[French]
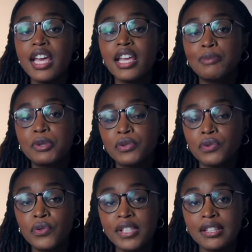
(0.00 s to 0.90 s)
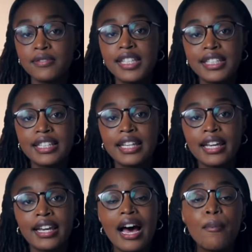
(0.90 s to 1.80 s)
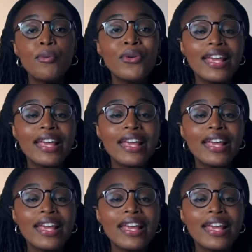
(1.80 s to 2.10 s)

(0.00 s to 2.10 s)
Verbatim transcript: et puis surtout, c'est une ville qui est un peu